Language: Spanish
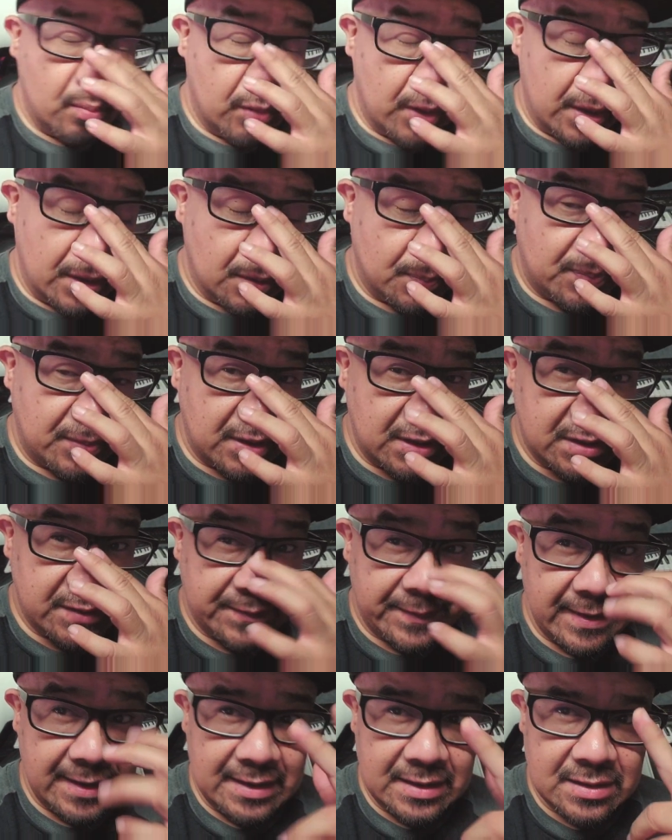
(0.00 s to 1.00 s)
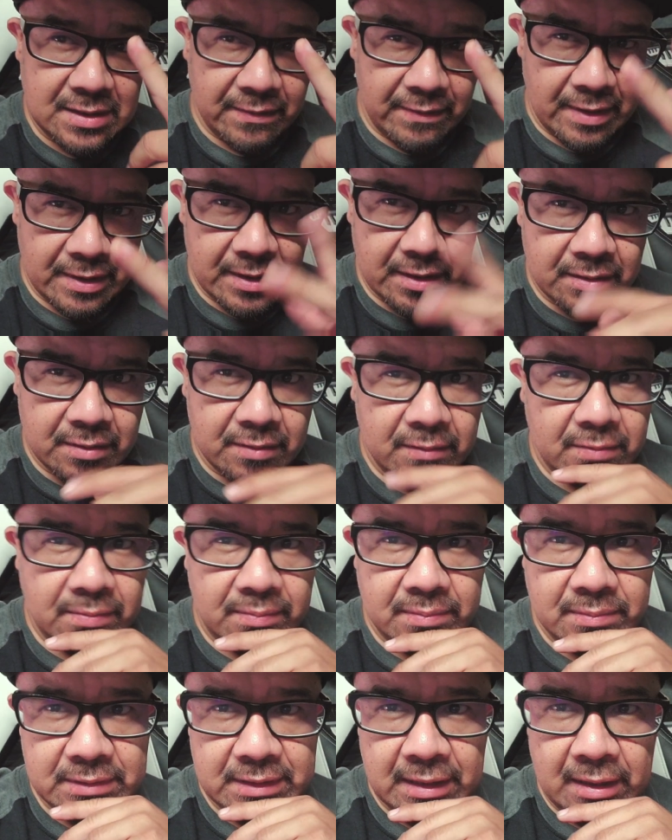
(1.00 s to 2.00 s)
Bueno, pues feliz sabadito.
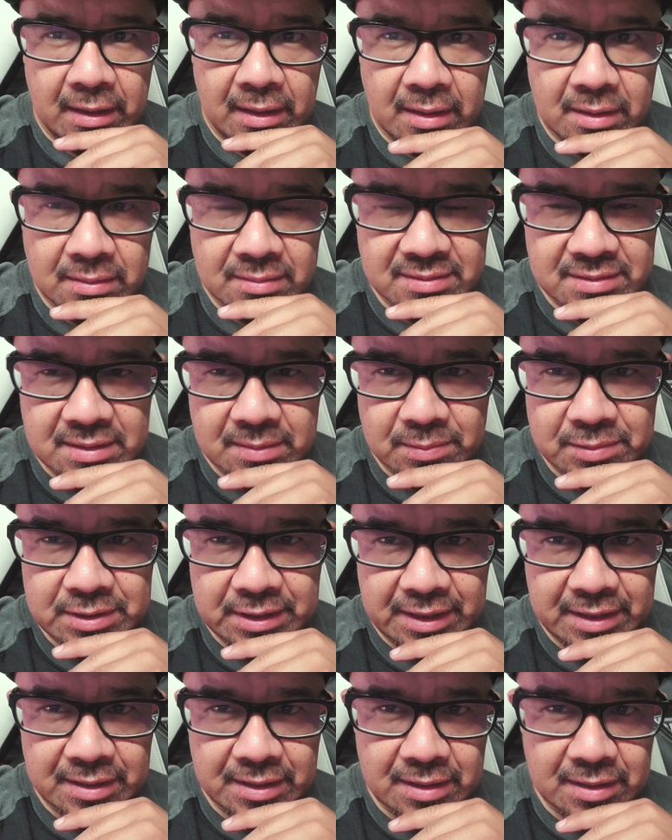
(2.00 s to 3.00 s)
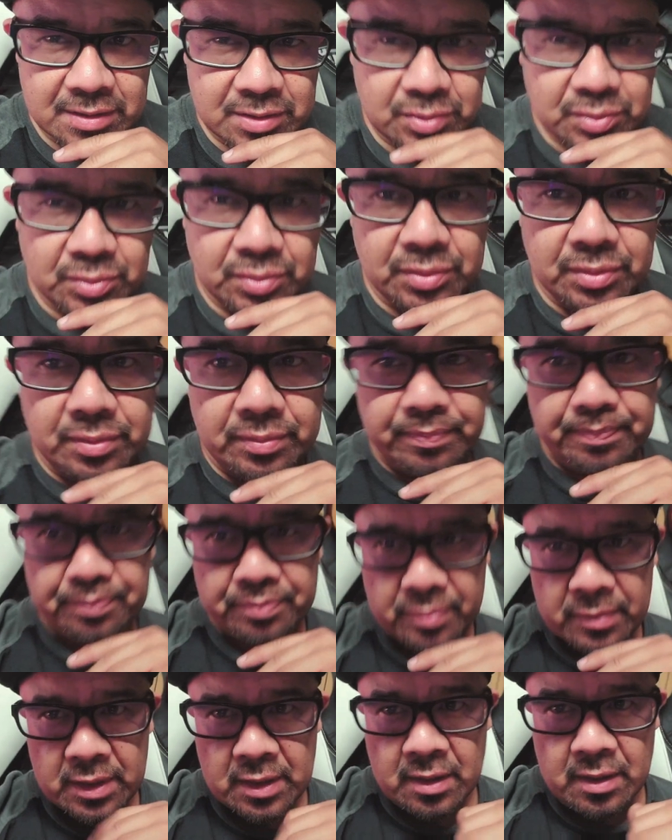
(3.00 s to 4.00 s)
Ya estamos aquí en el estudio.
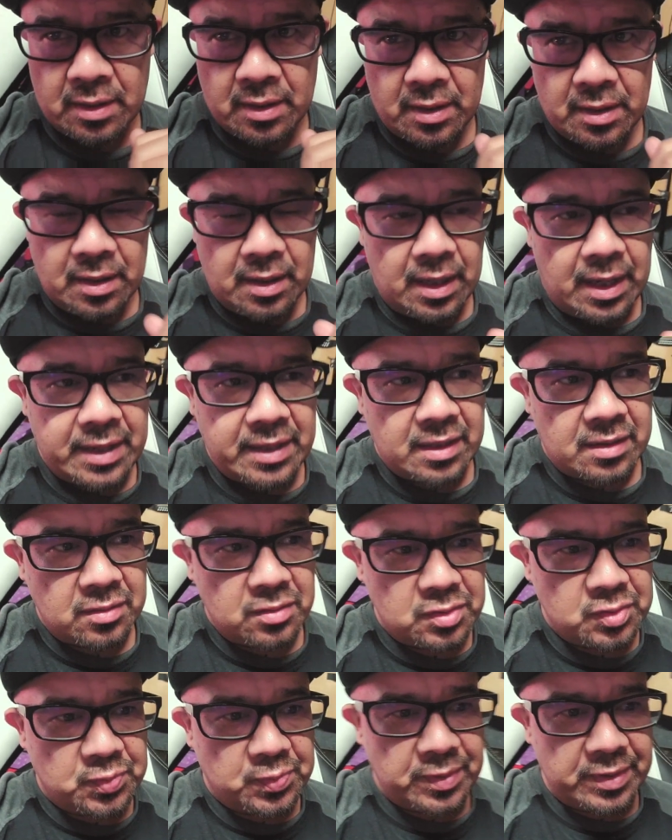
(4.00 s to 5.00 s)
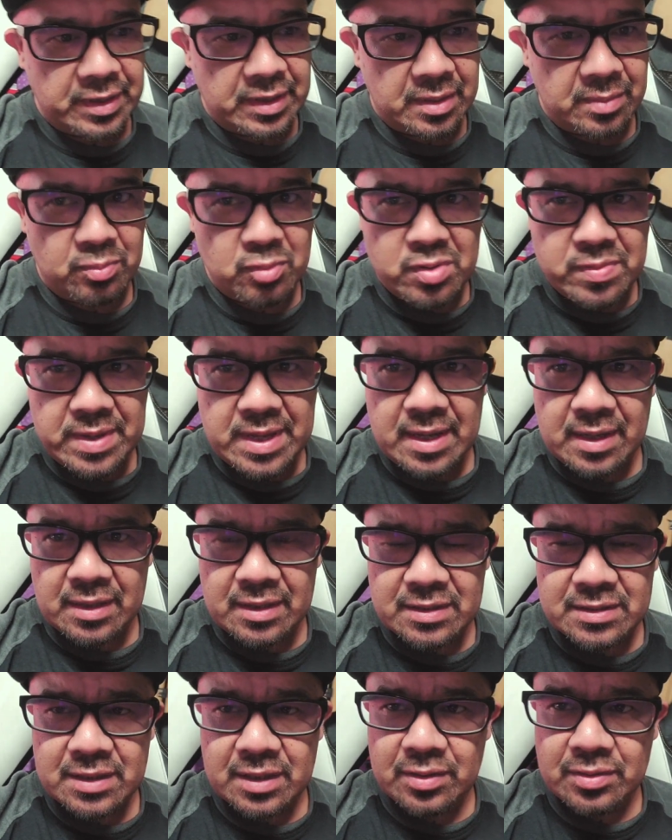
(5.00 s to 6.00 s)
Ayer nos fue muy bien,
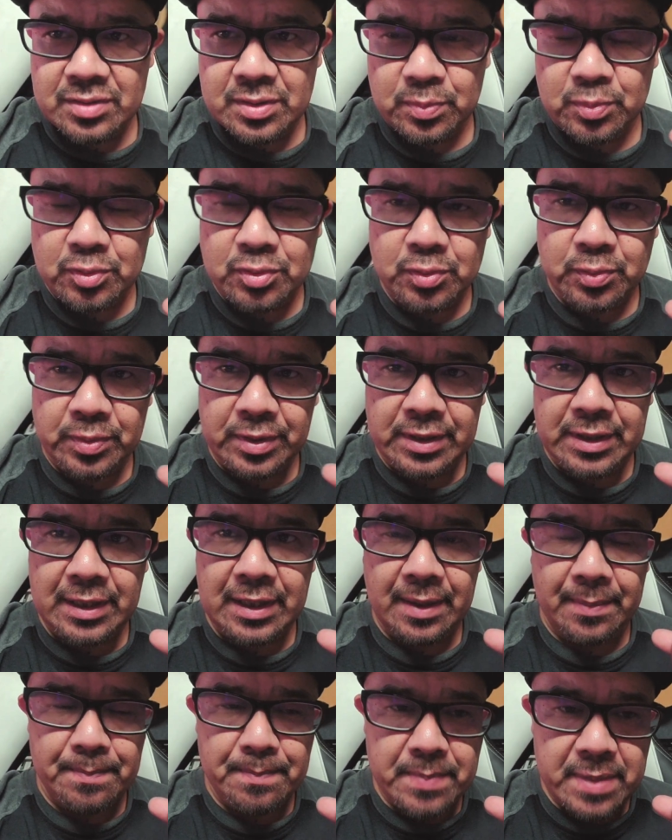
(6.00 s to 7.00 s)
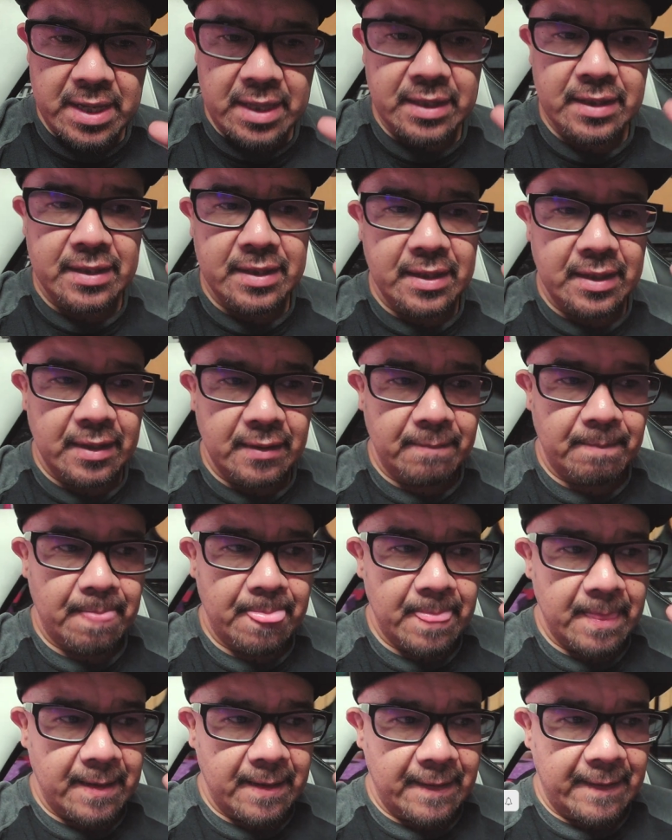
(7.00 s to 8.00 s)
gracias a Dios se puso bien el ambiente.
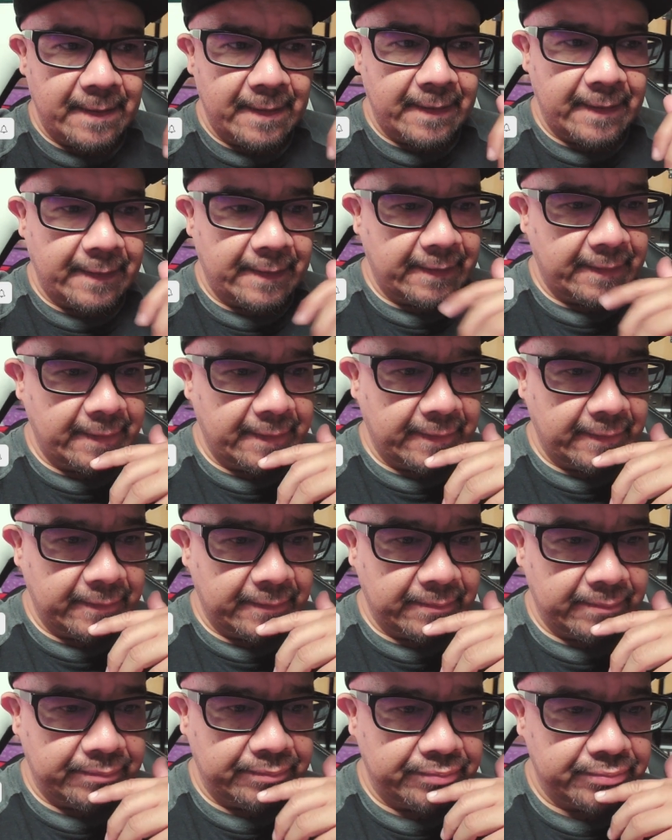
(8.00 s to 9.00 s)
Eh,